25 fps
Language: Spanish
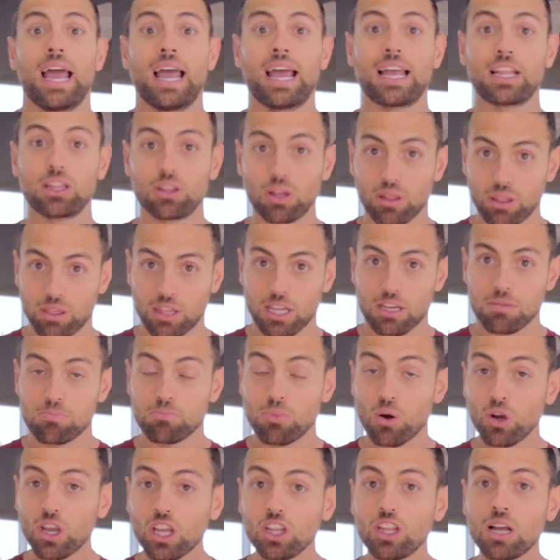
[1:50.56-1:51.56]
Entonces,
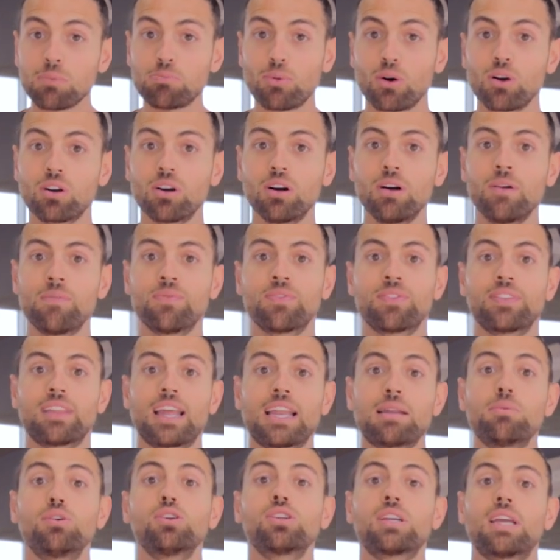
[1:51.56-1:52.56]
poquito a poco
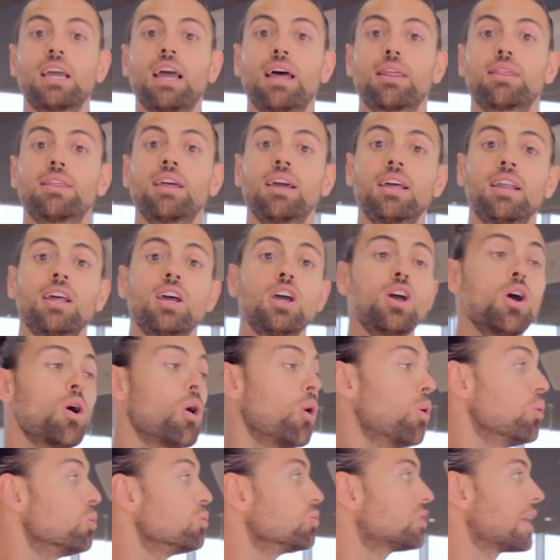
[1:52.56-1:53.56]
tenemos que hacer
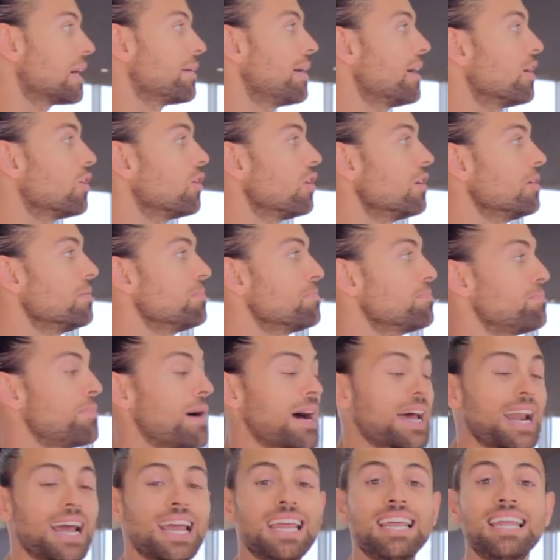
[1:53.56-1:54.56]
un trabajo
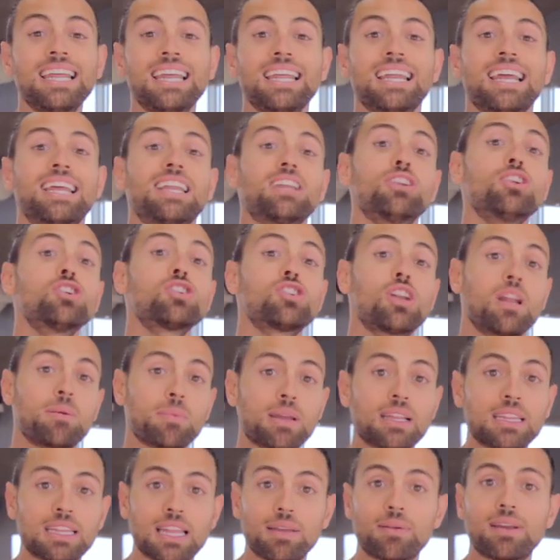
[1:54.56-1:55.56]
para ir no
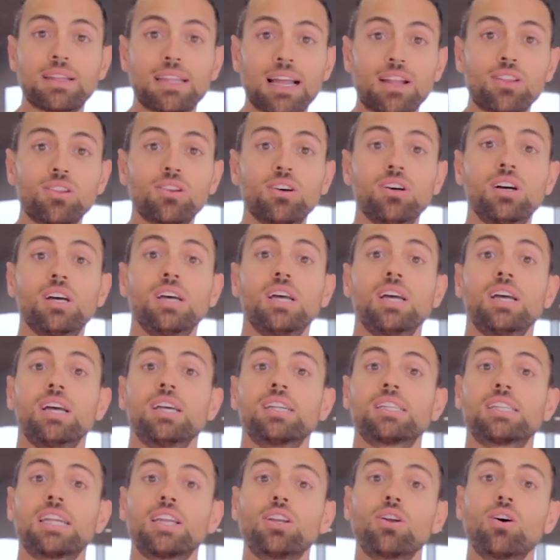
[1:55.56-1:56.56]
solamente evitando,
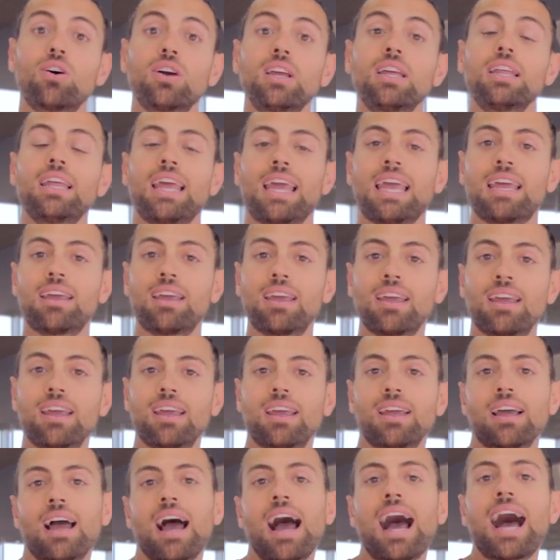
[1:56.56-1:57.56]
sino
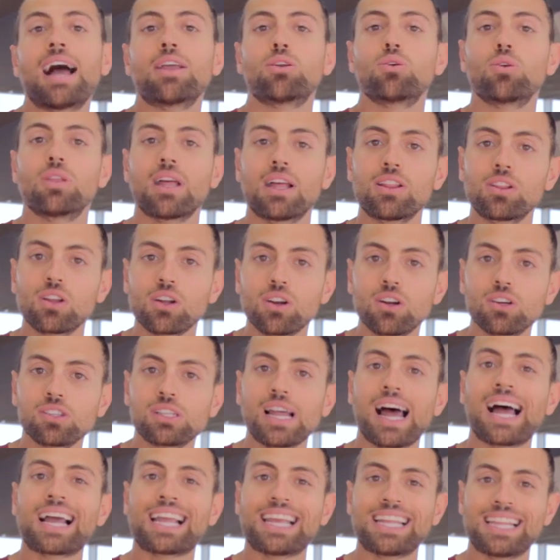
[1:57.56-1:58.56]
eh,
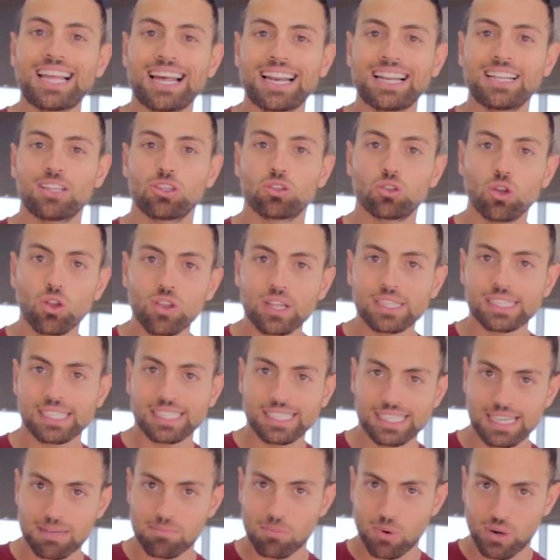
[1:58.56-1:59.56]
ayudándonos a quitar todas
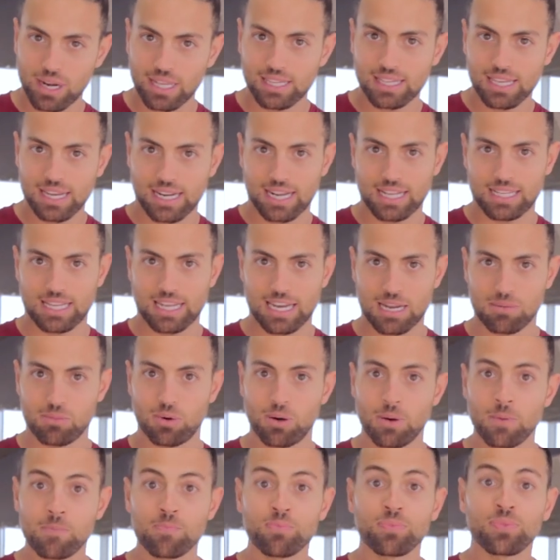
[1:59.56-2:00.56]
esas molestias que
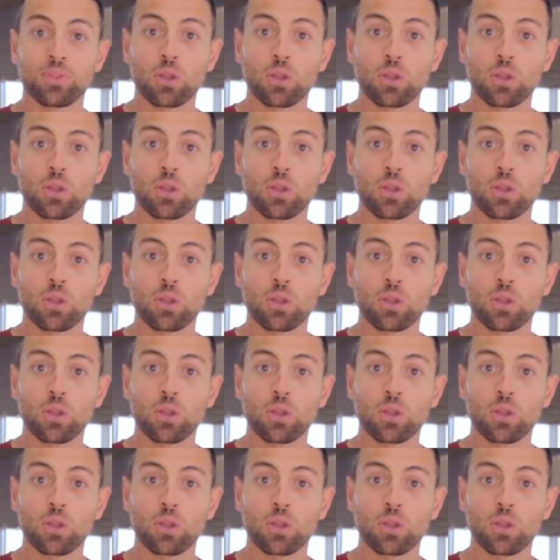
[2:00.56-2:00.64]
tenemos.